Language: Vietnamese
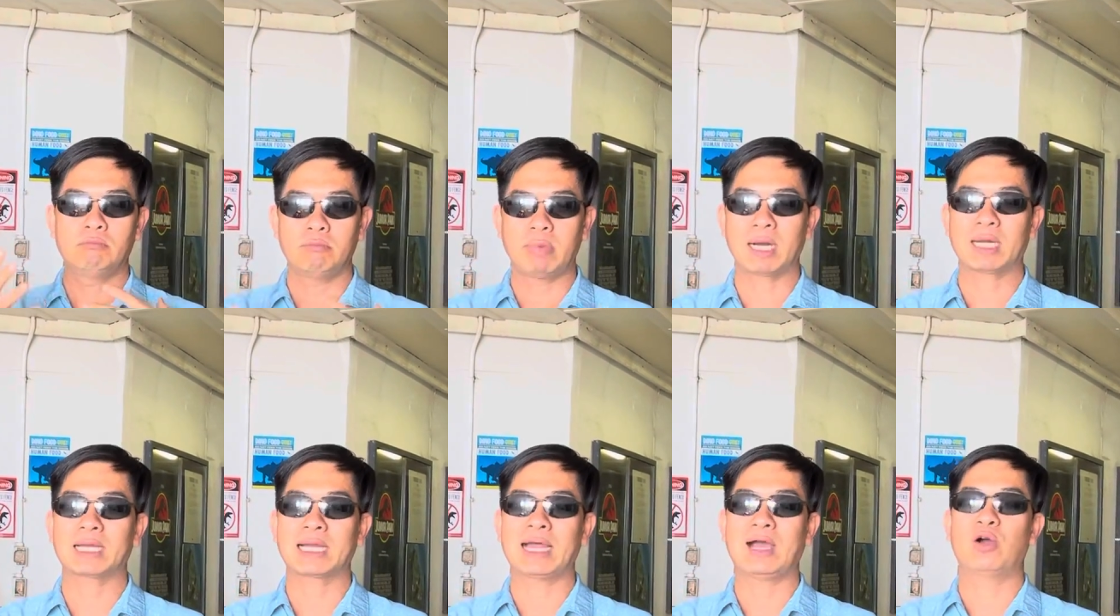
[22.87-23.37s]

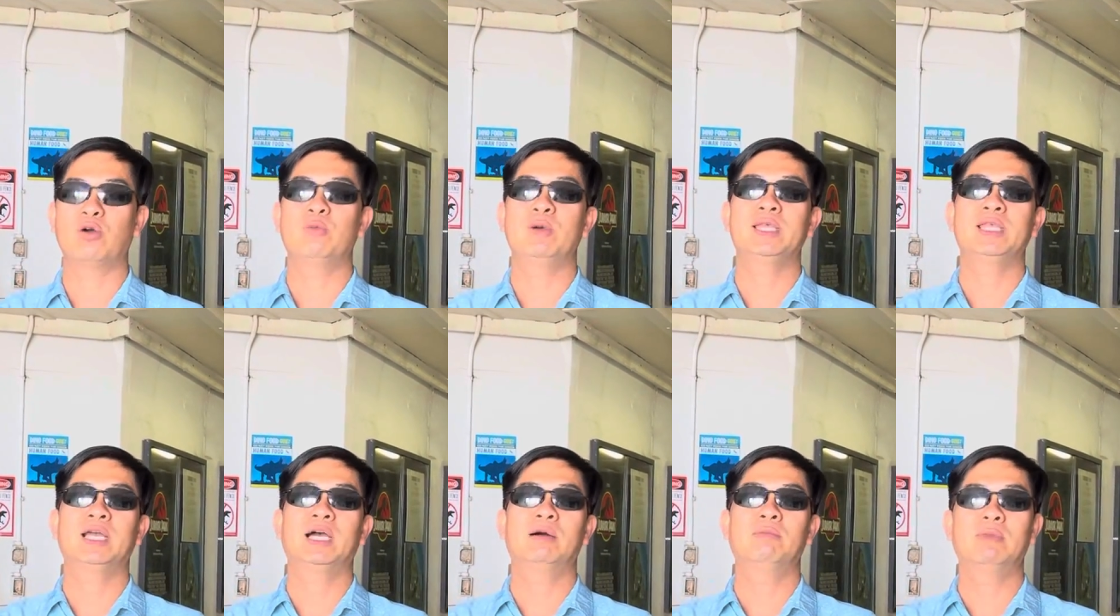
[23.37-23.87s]
bắt đầu
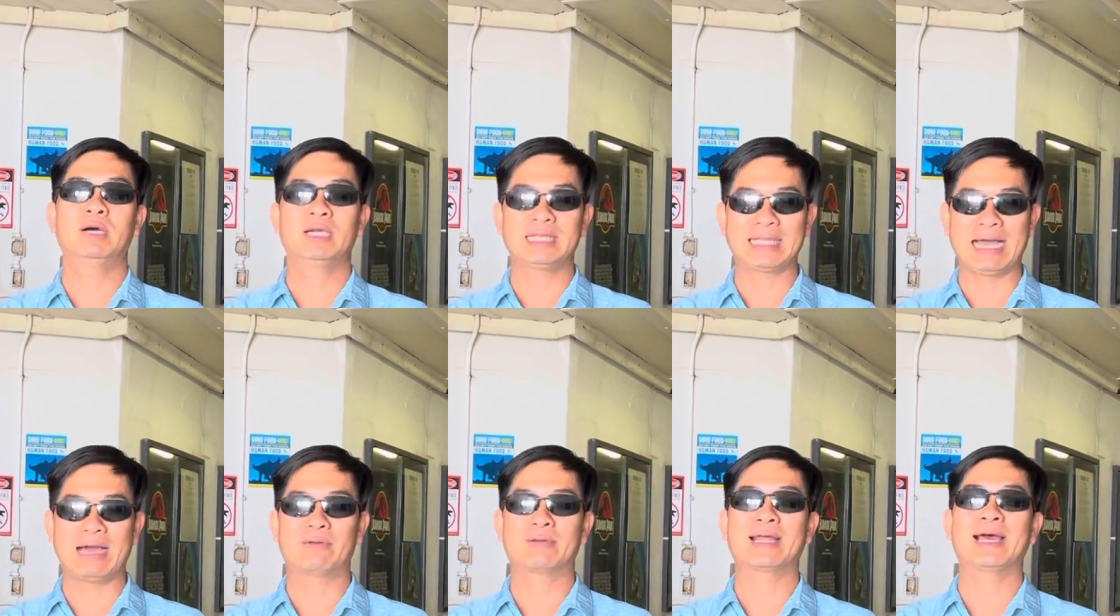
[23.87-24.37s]
bây giờ mới
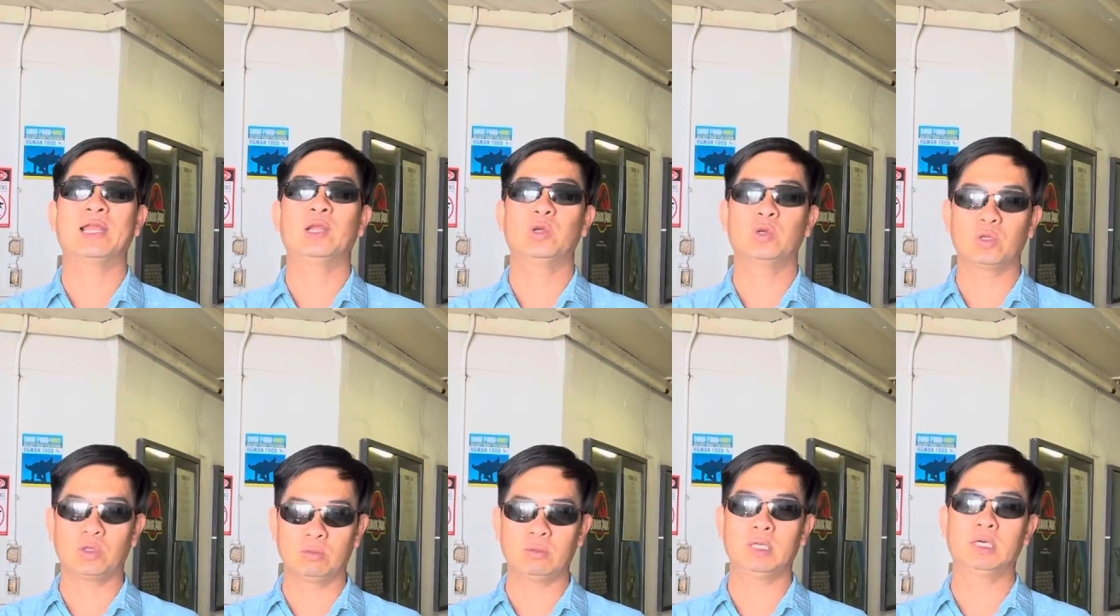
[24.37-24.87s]
tạo ra
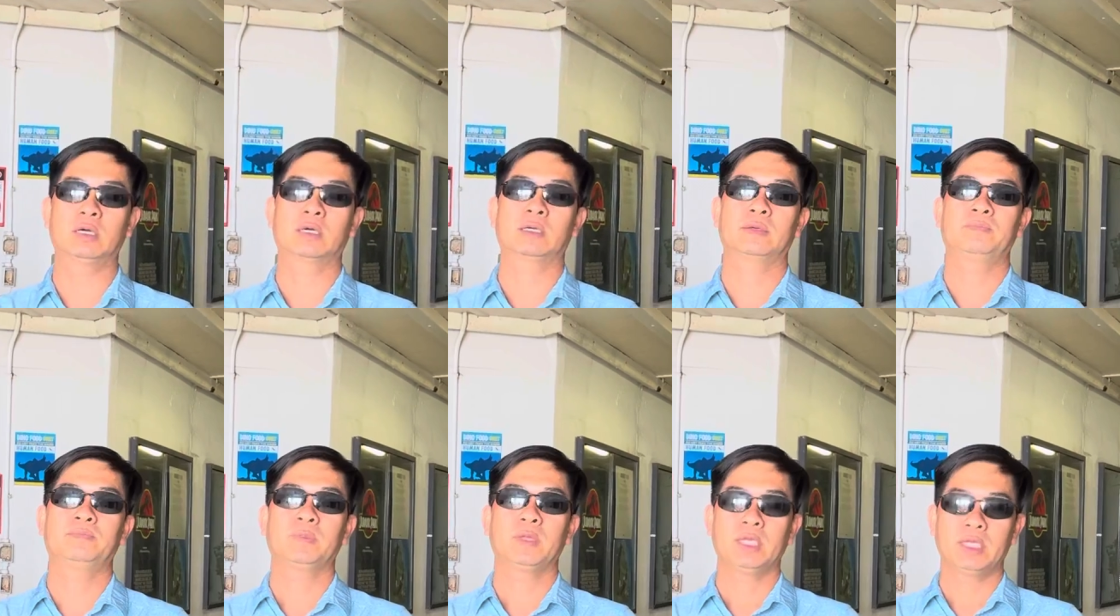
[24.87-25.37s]
luôn cũng được
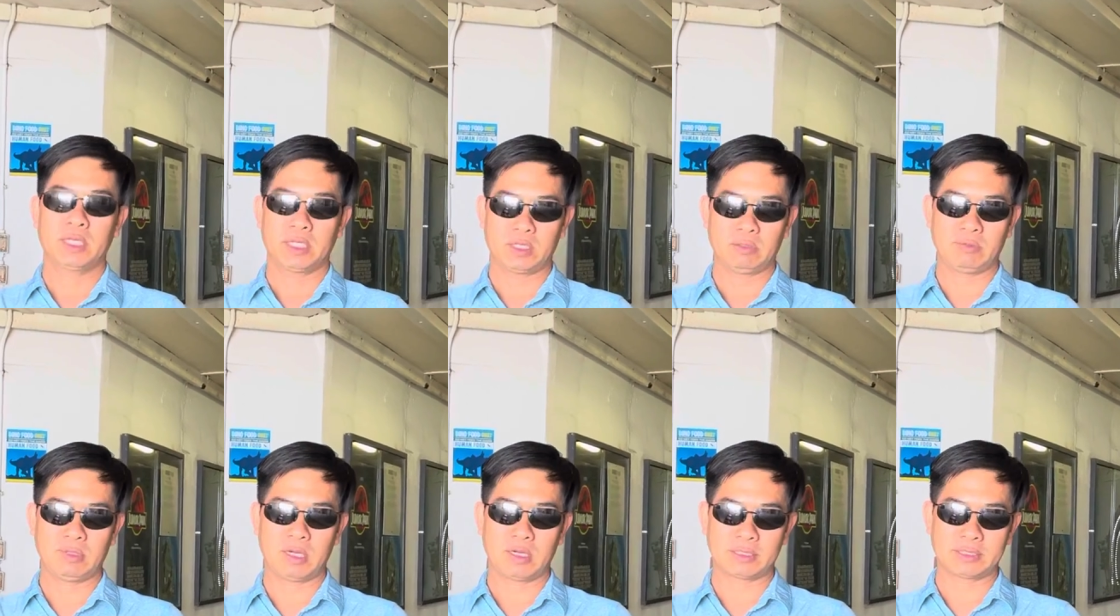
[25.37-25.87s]
thì
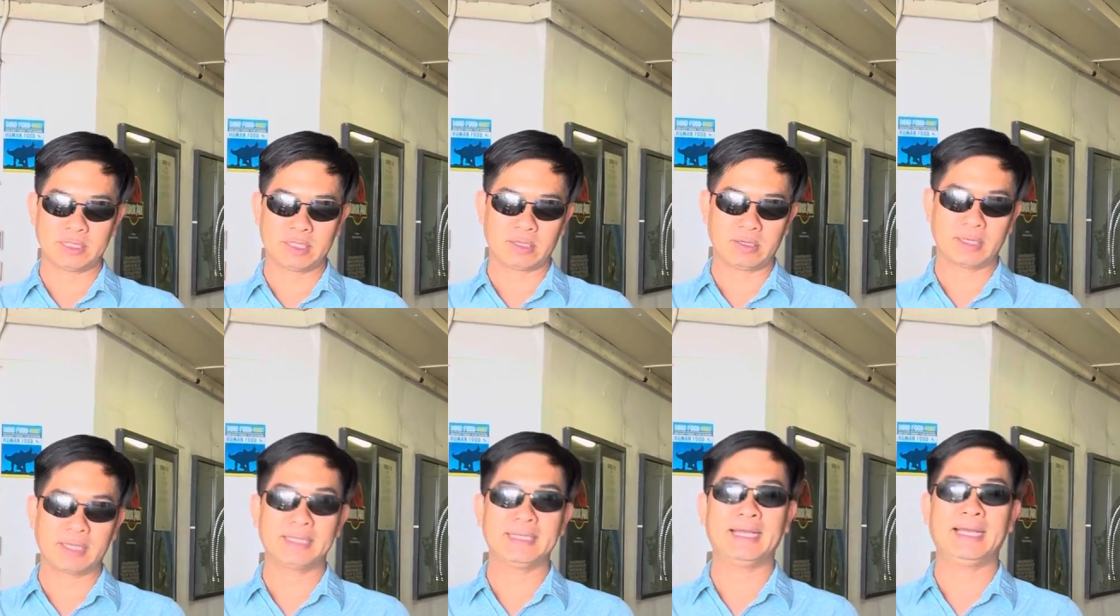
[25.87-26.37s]
chúng ta sẽ
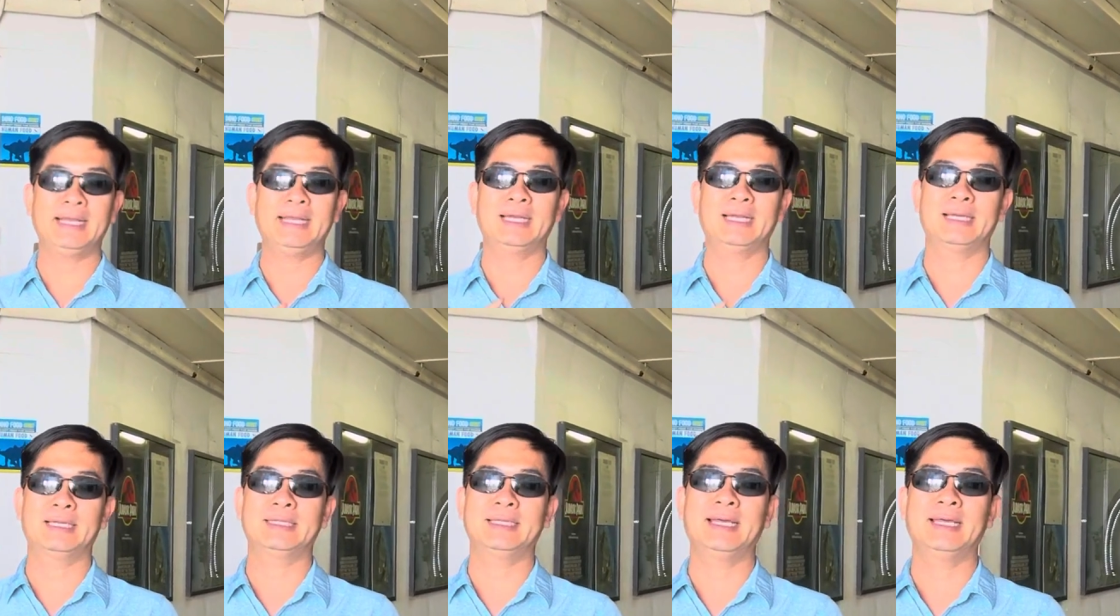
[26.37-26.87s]
có cái giấy
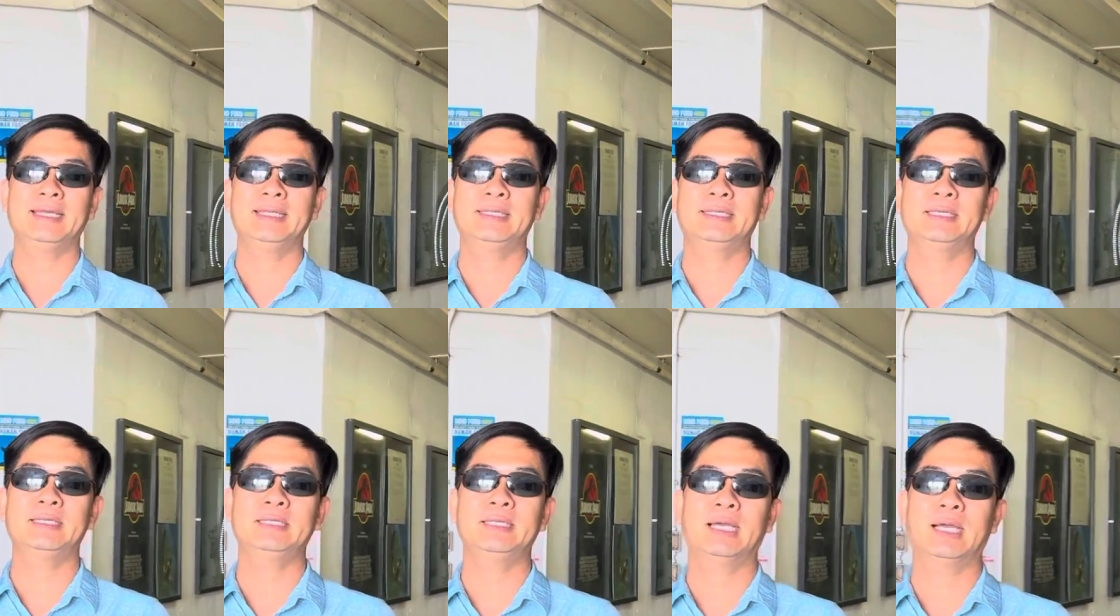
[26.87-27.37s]
là giấy
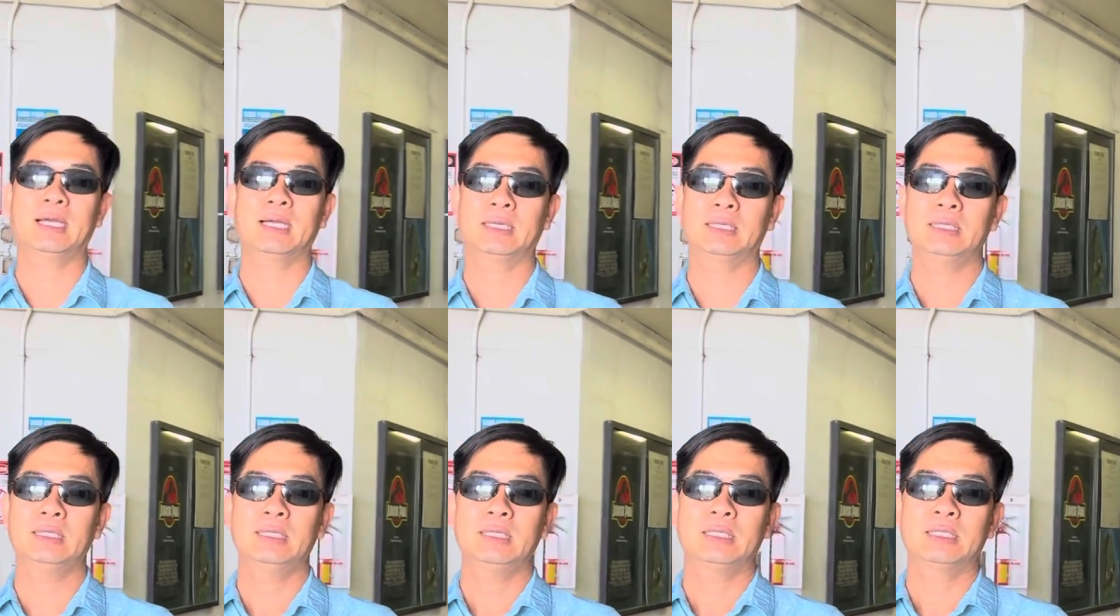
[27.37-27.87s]
chứng nhận
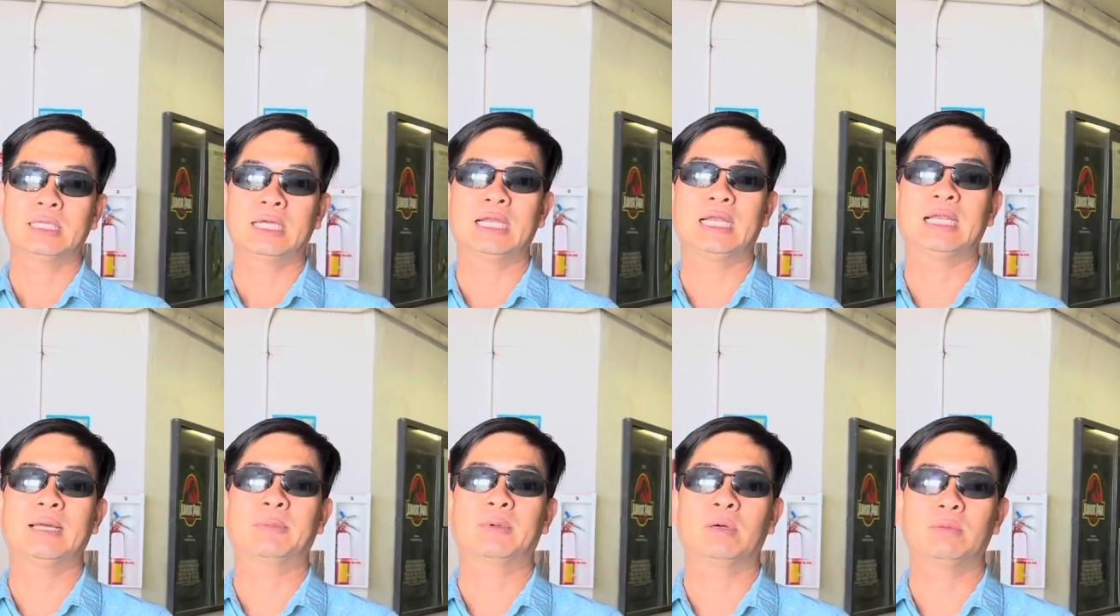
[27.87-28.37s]

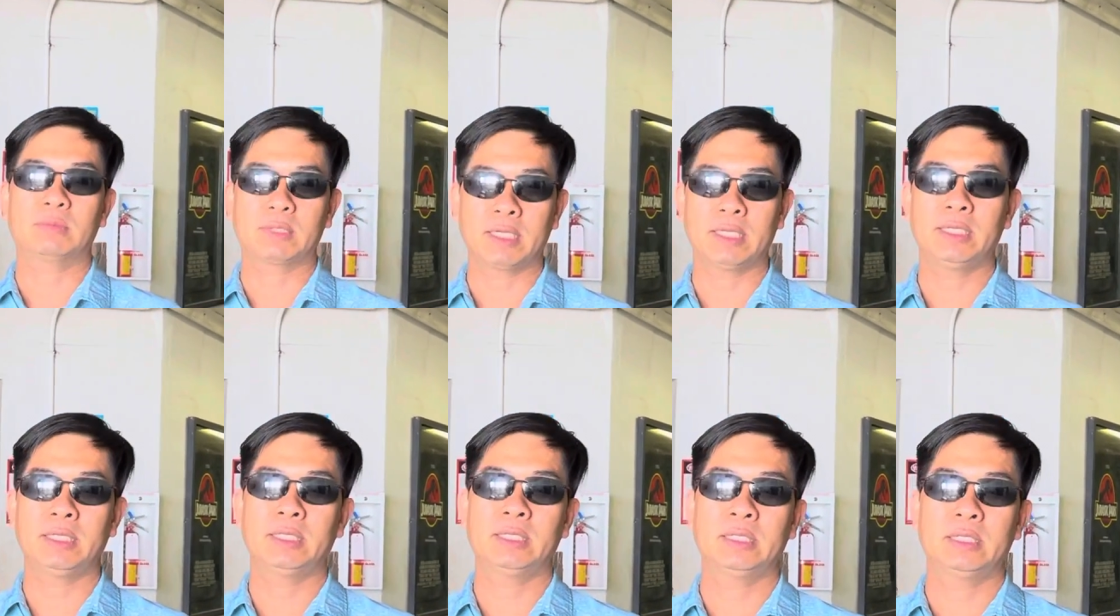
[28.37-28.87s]
thành lập công
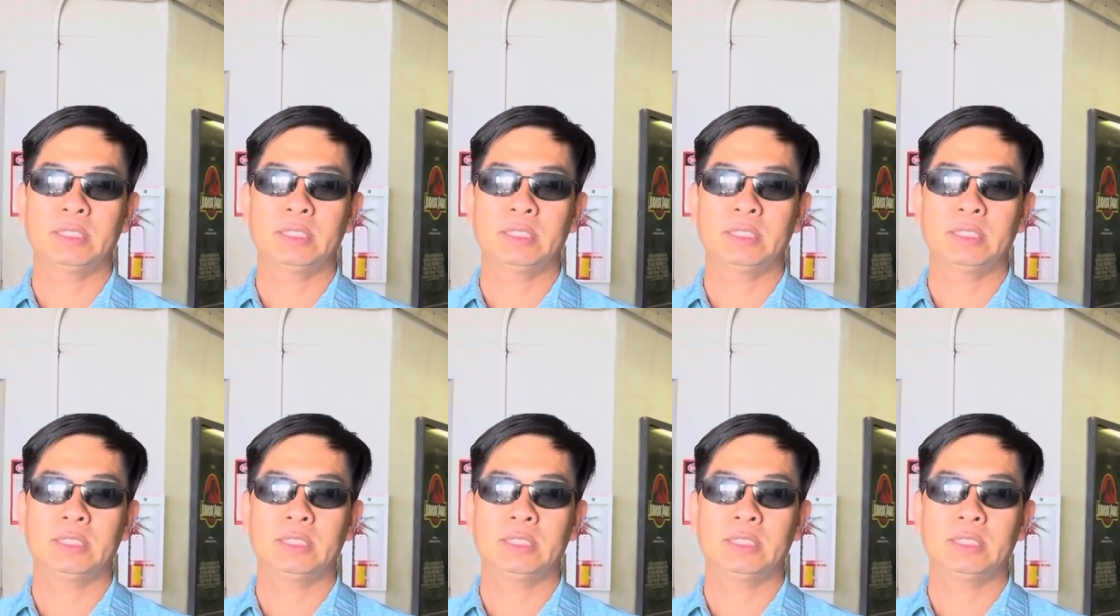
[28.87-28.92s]
ty